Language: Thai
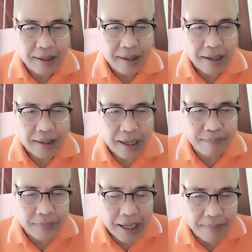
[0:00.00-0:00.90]
กระจับ
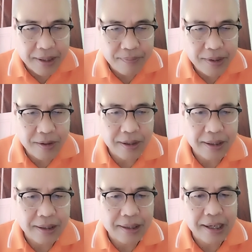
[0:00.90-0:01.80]
ตาเบิงพี่น้อง
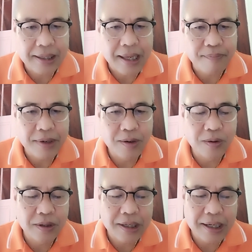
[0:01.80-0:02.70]
หลังจากไปลง
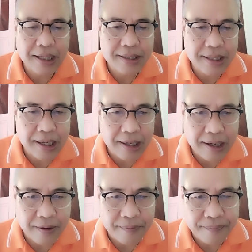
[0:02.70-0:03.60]
คะแนนเสียงแล้ว